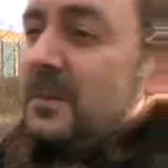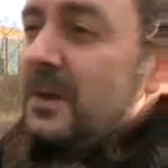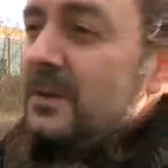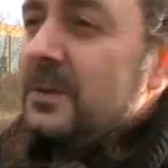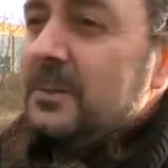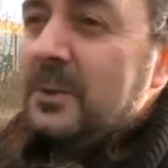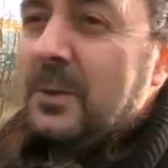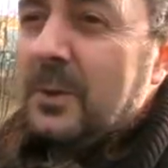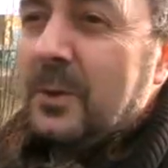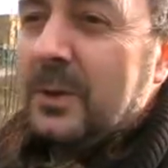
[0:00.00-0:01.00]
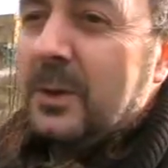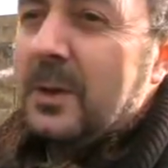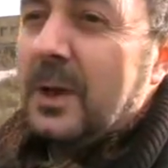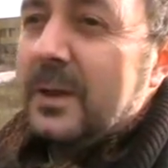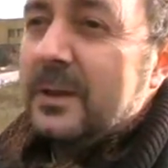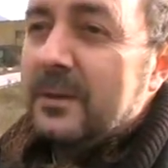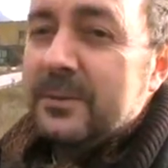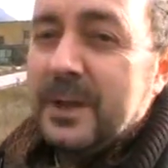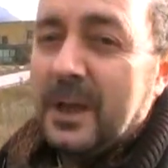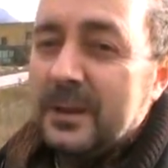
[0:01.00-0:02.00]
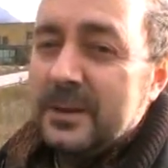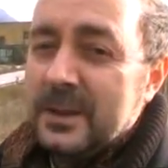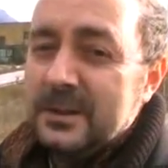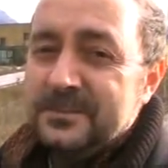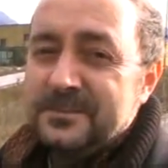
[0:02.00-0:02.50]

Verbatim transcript: Ah, siamo in località Vinadia,